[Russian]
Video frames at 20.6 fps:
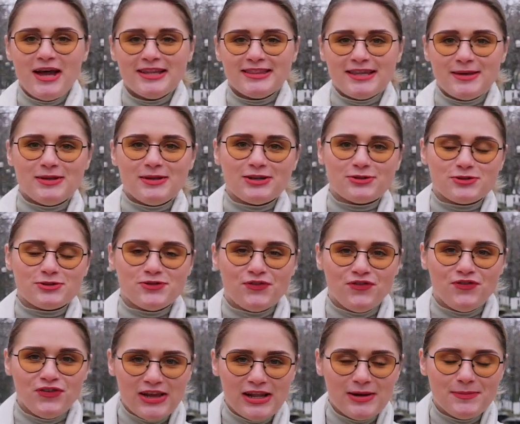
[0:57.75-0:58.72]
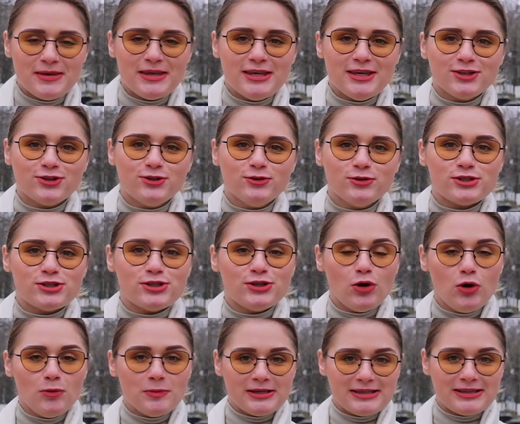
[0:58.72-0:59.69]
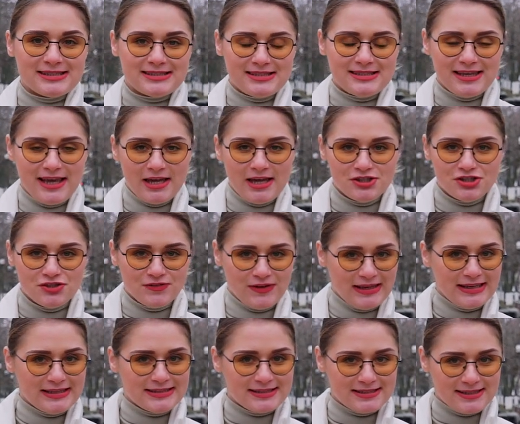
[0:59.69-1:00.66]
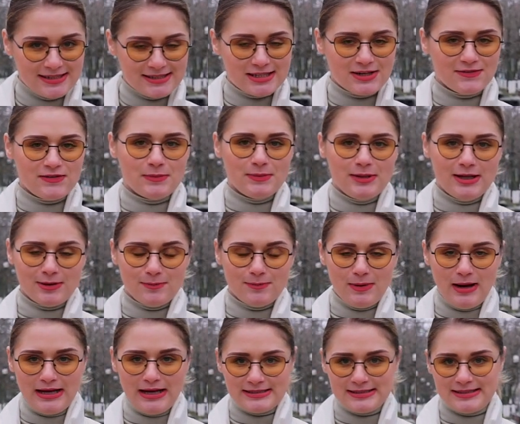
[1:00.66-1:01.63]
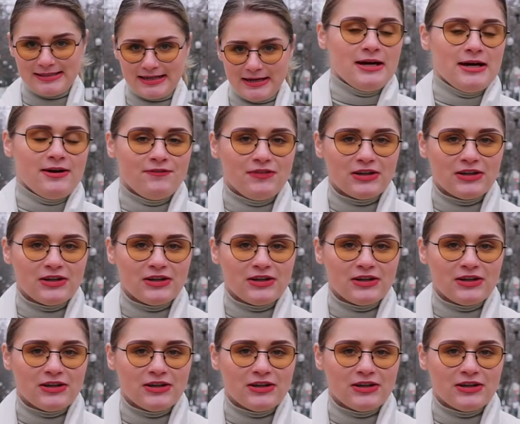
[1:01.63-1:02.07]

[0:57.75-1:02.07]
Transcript: на Беларусь фильме идут съемки настоящего индийского блокбастера.